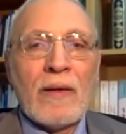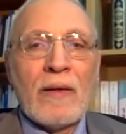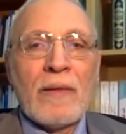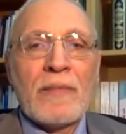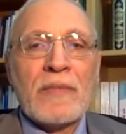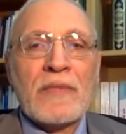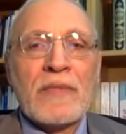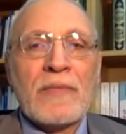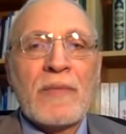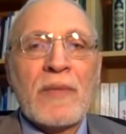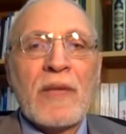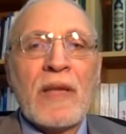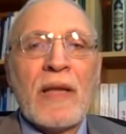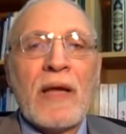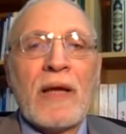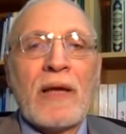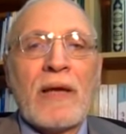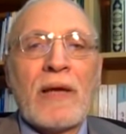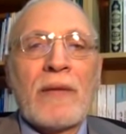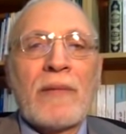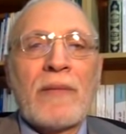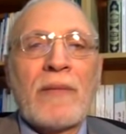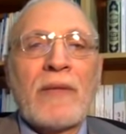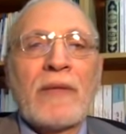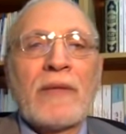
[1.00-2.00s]
بسم الله
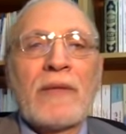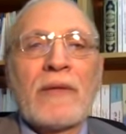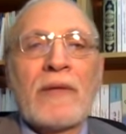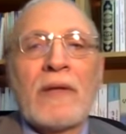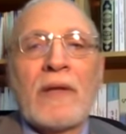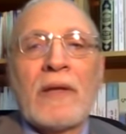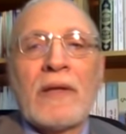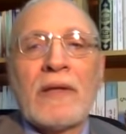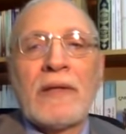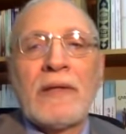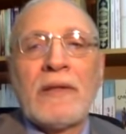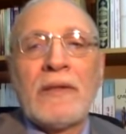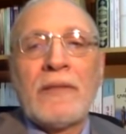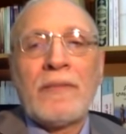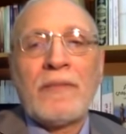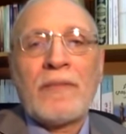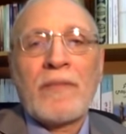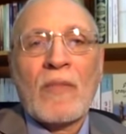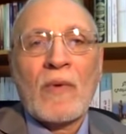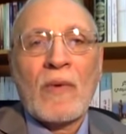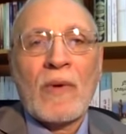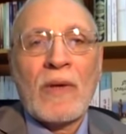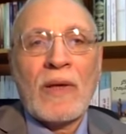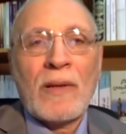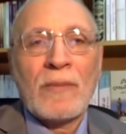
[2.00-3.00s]
الرحمن الرحيم
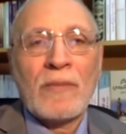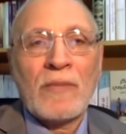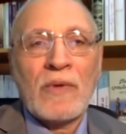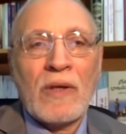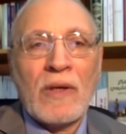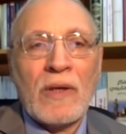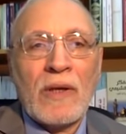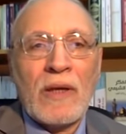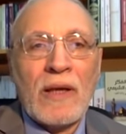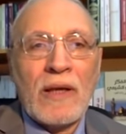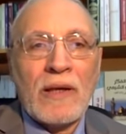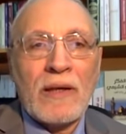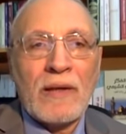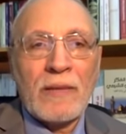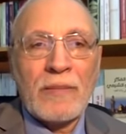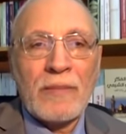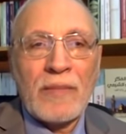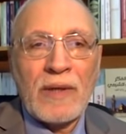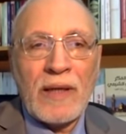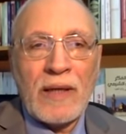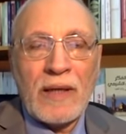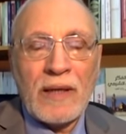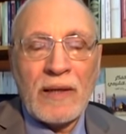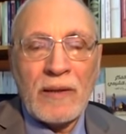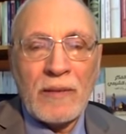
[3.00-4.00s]
والحمد لله رب
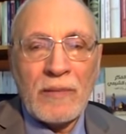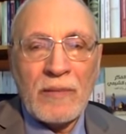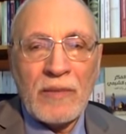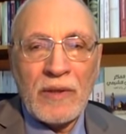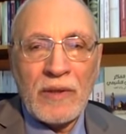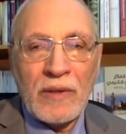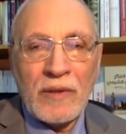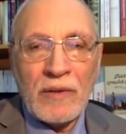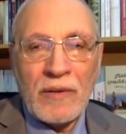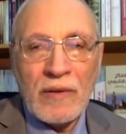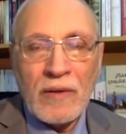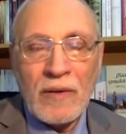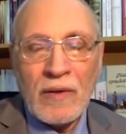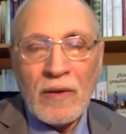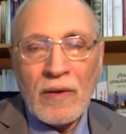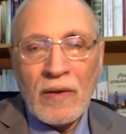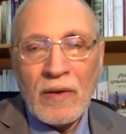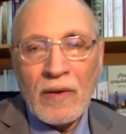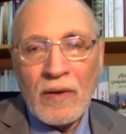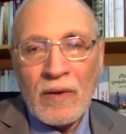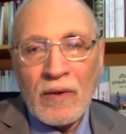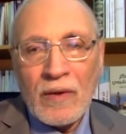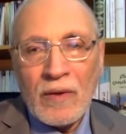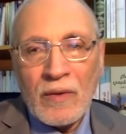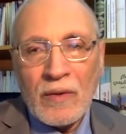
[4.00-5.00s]
العالمين
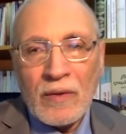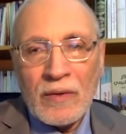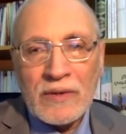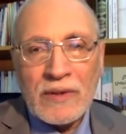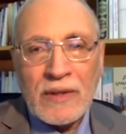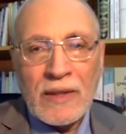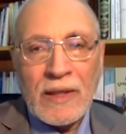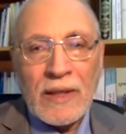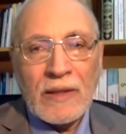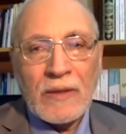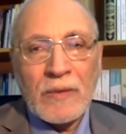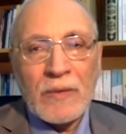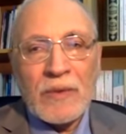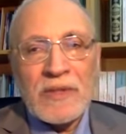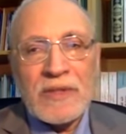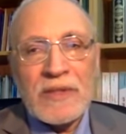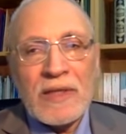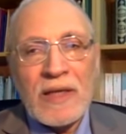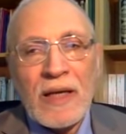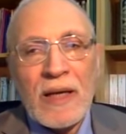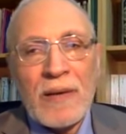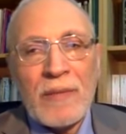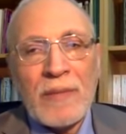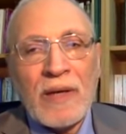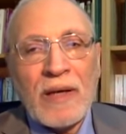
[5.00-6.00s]
والصلاة
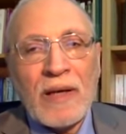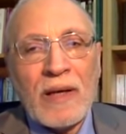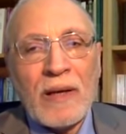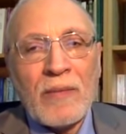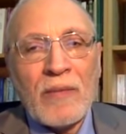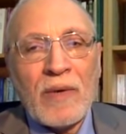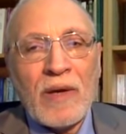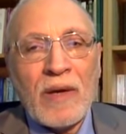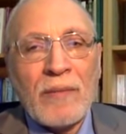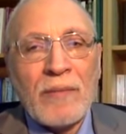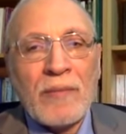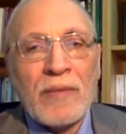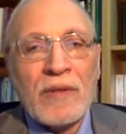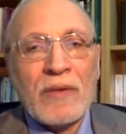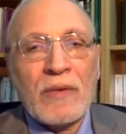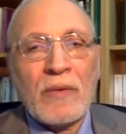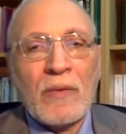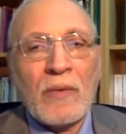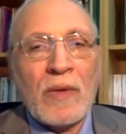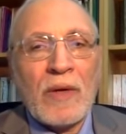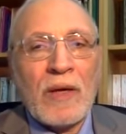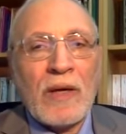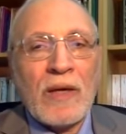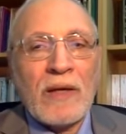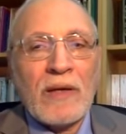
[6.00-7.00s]
والسلام على محمد
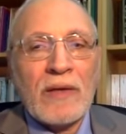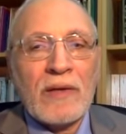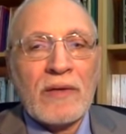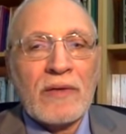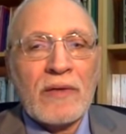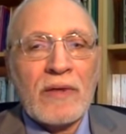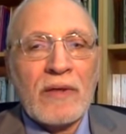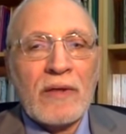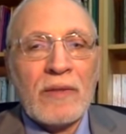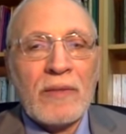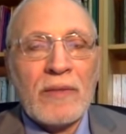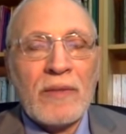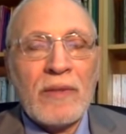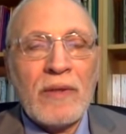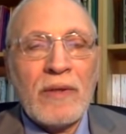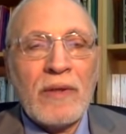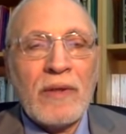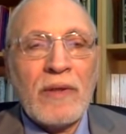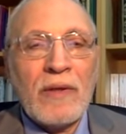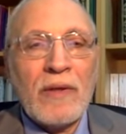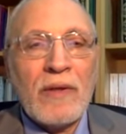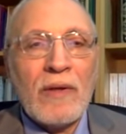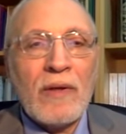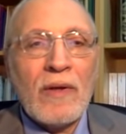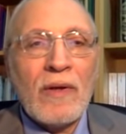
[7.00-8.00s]
وآله
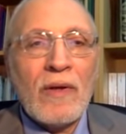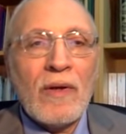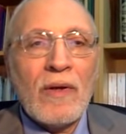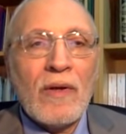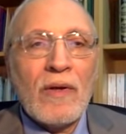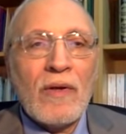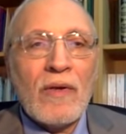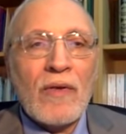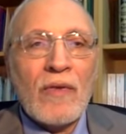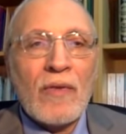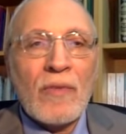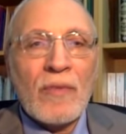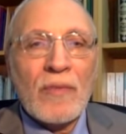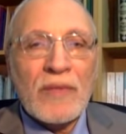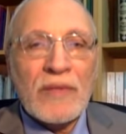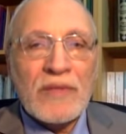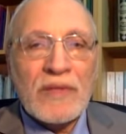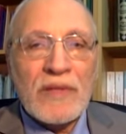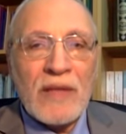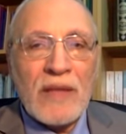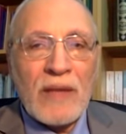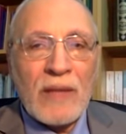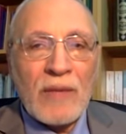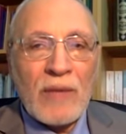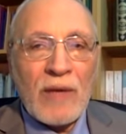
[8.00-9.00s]
الطيبين ثم
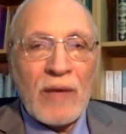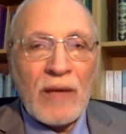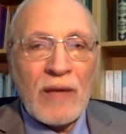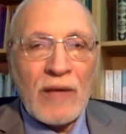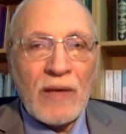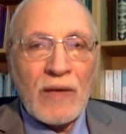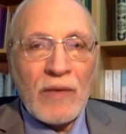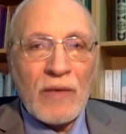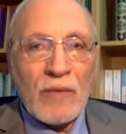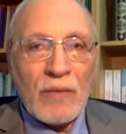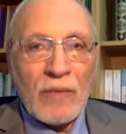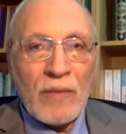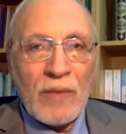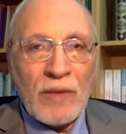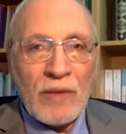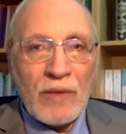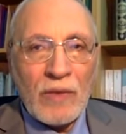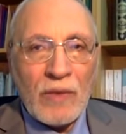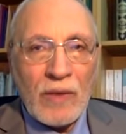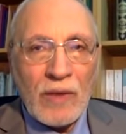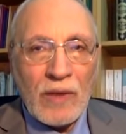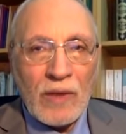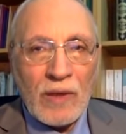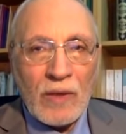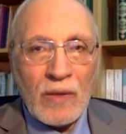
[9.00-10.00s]
السلام عليكم
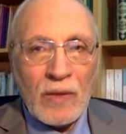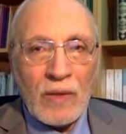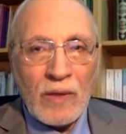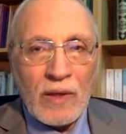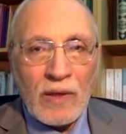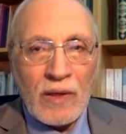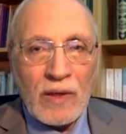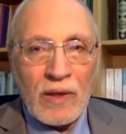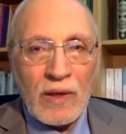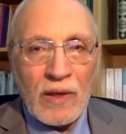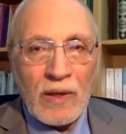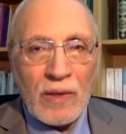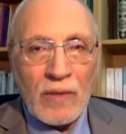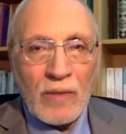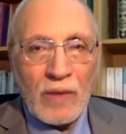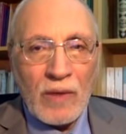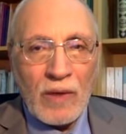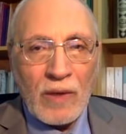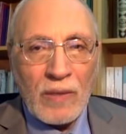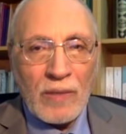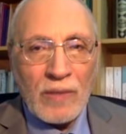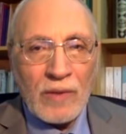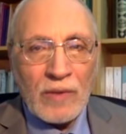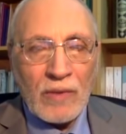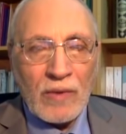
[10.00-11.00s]
أيها الأخوة الكرام
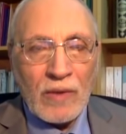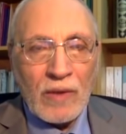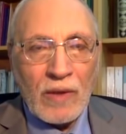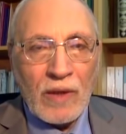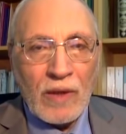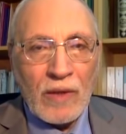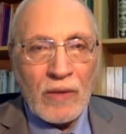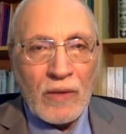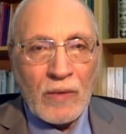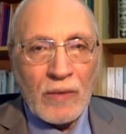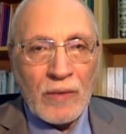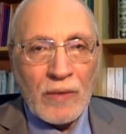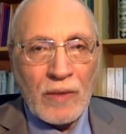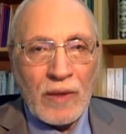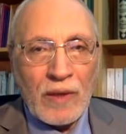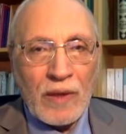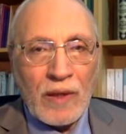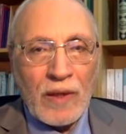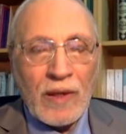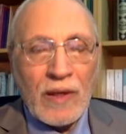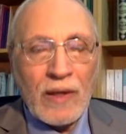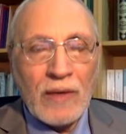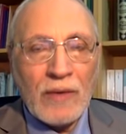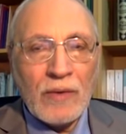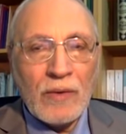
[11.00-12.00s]
ورحمة الله
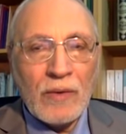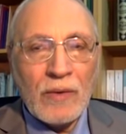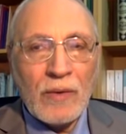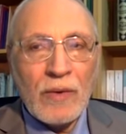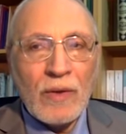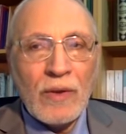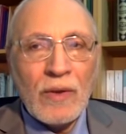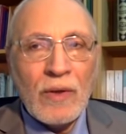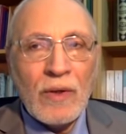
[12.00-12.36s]
وبركاته